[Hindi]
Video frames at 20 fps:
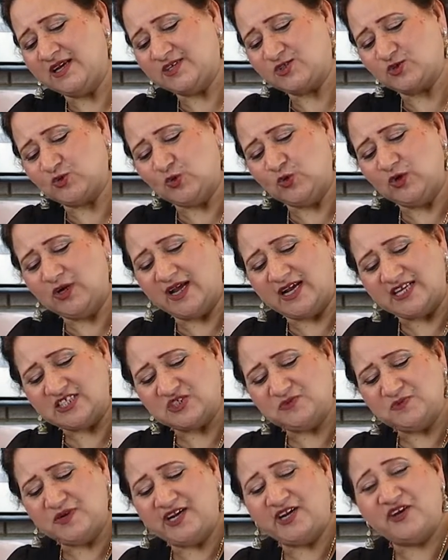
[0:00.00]
स्कूल
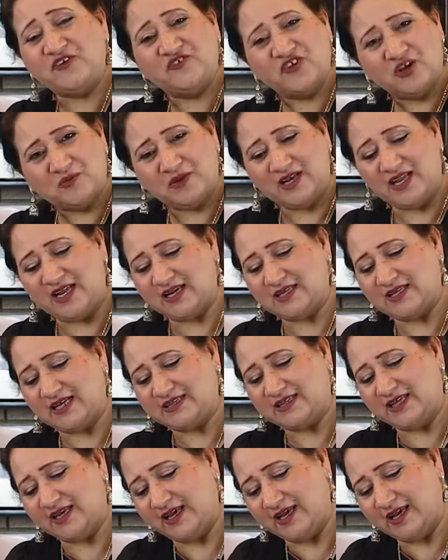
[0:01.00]
लंच में टिफ़िन में लेके
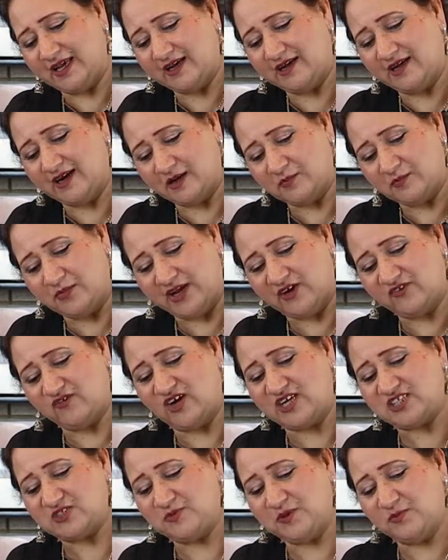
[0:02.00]
जाते हैं घर
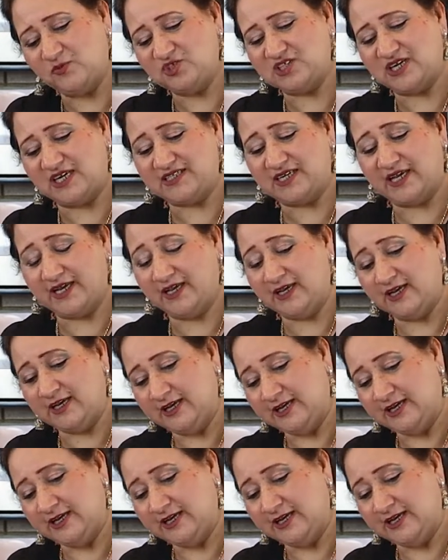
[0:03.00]
ब्रेकफास्ट में पूछा जाए